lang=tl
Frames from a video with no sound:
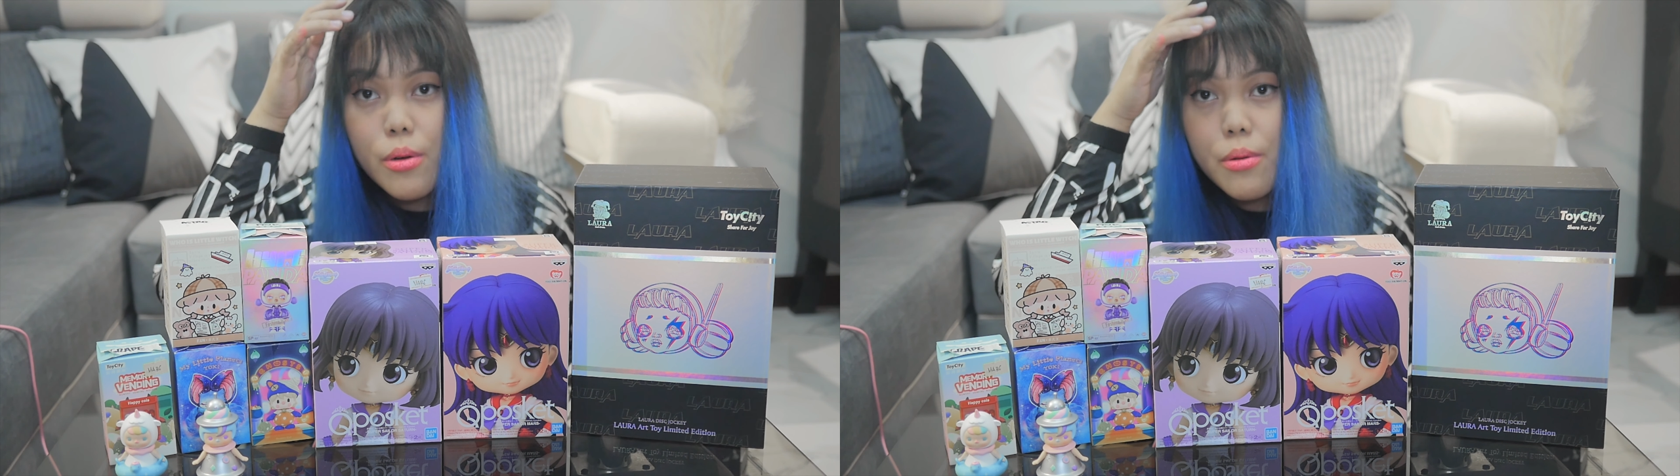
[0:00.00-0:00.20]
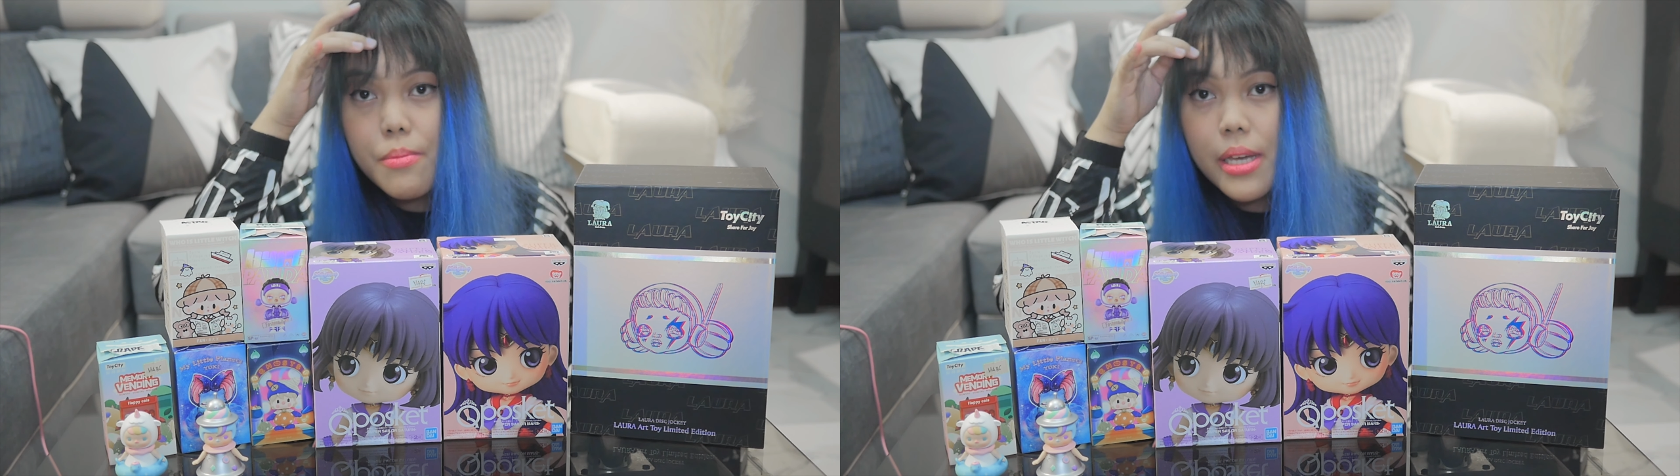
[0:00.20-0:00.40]

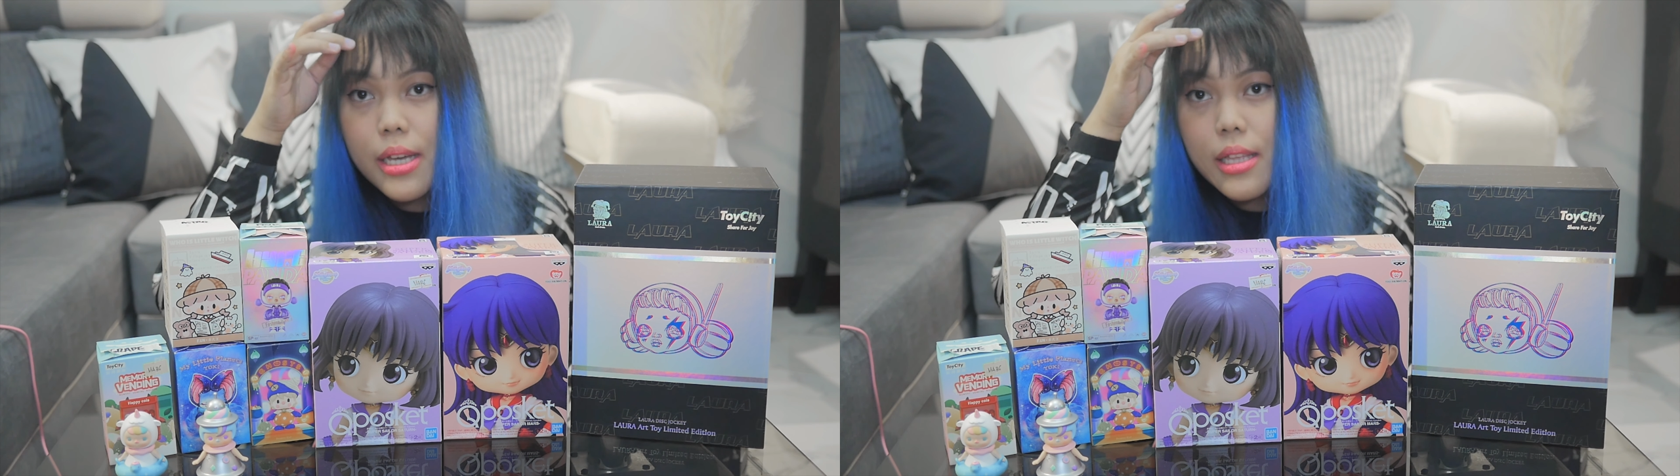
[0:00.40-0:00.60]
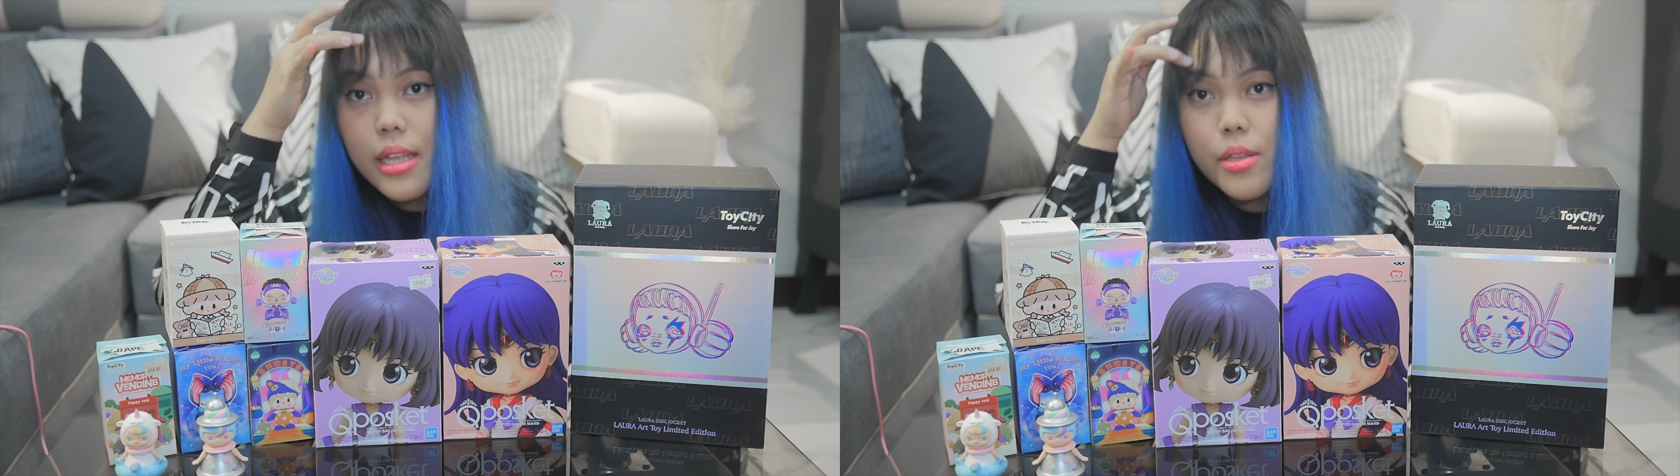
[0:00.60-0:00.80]
Oh my
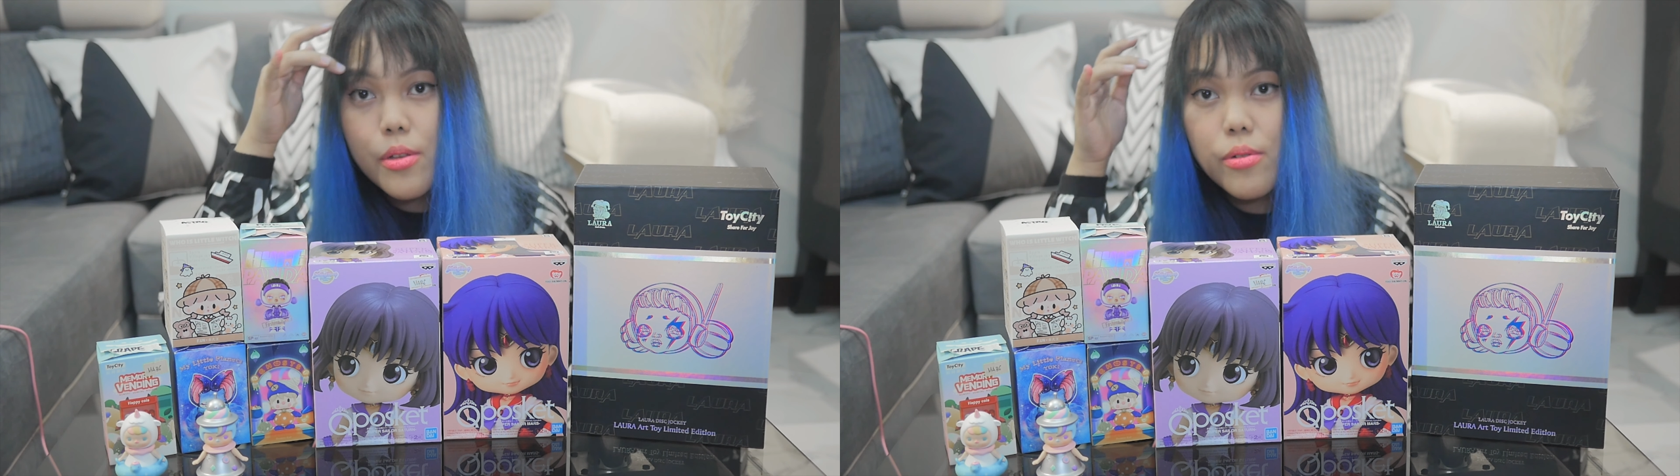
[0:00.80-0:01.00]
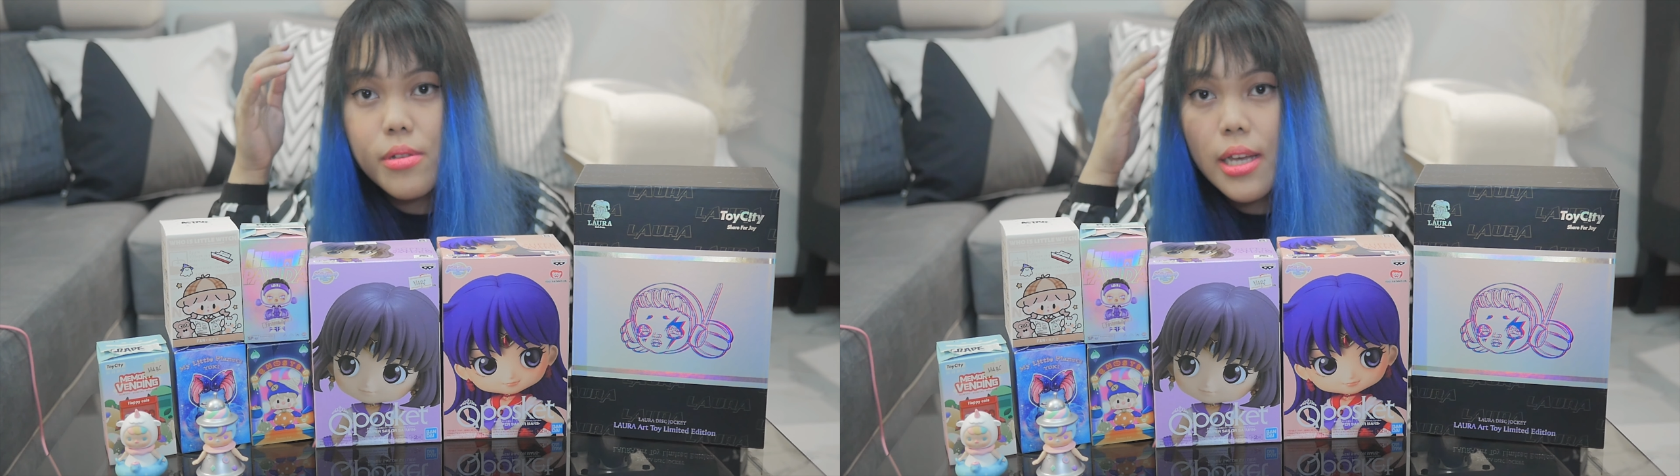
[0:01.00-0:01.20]
God,
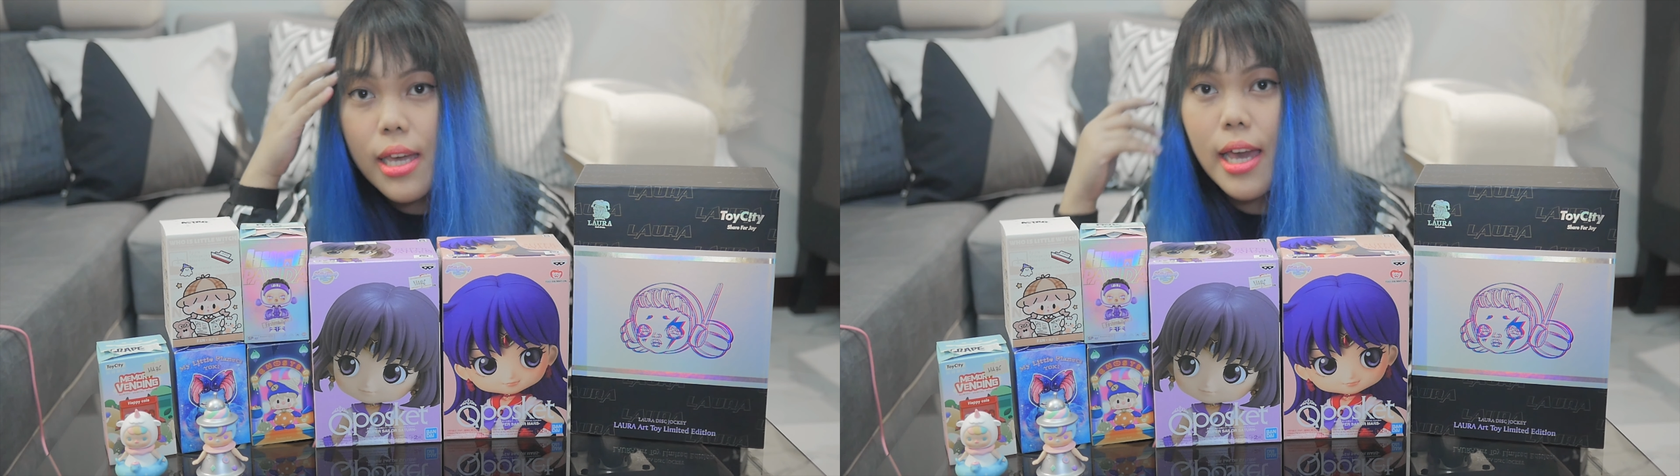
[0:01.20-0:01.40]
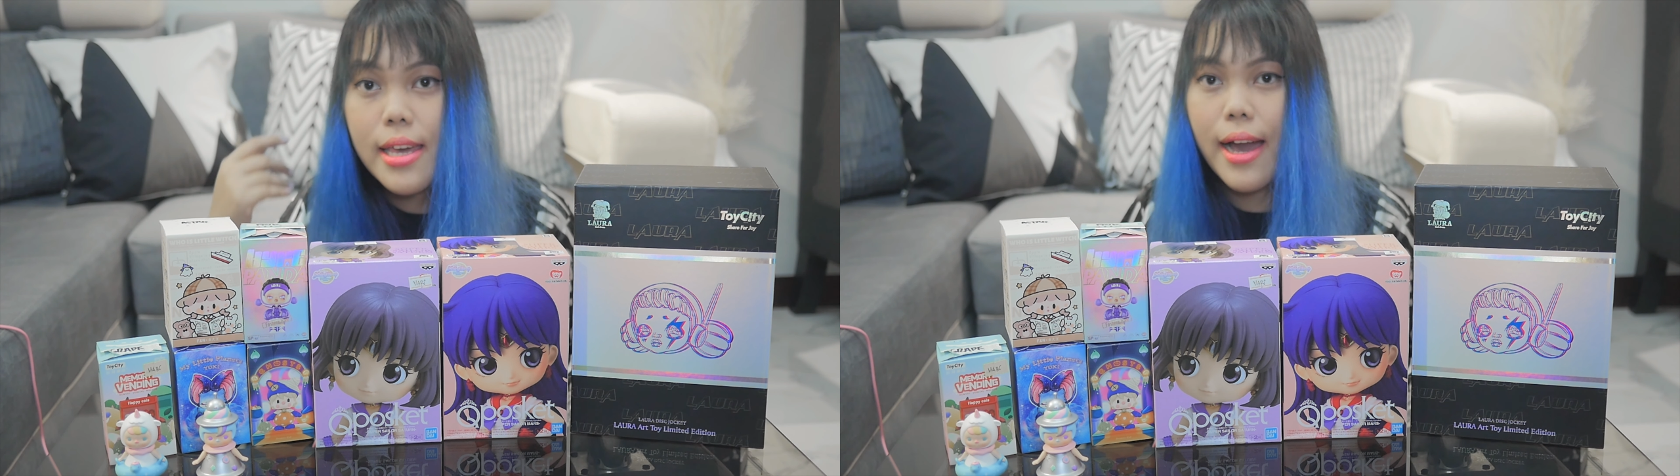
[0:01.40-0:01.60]
anong
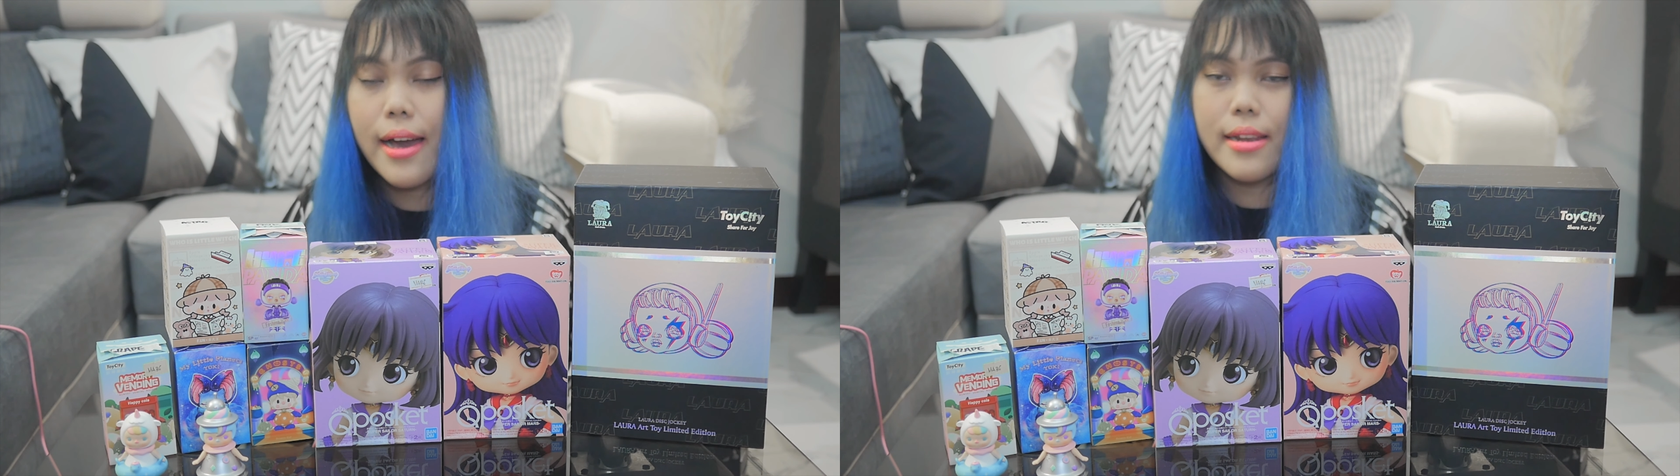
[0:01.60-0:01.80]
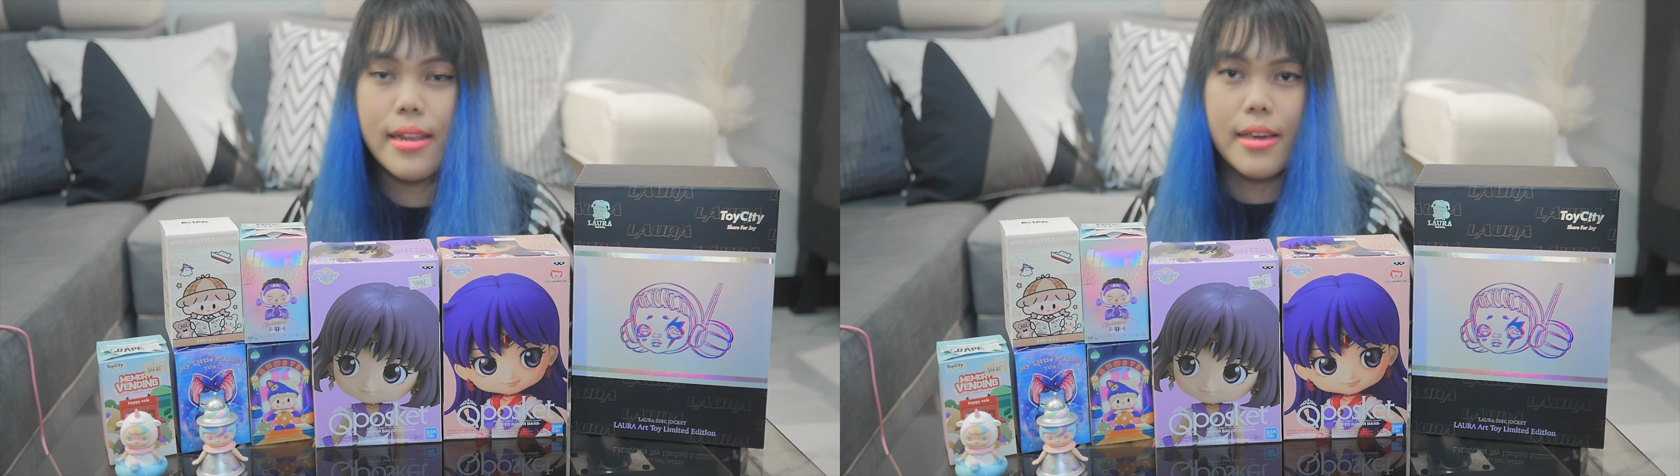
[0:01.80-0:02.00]

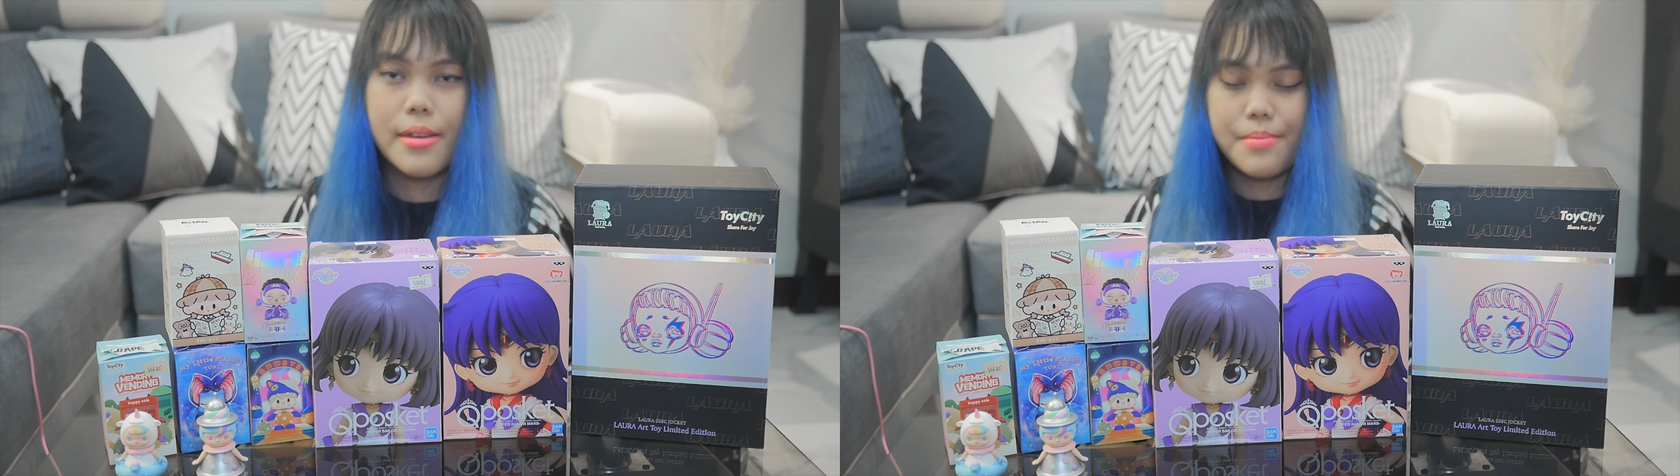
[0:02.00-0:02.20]
nangyayari?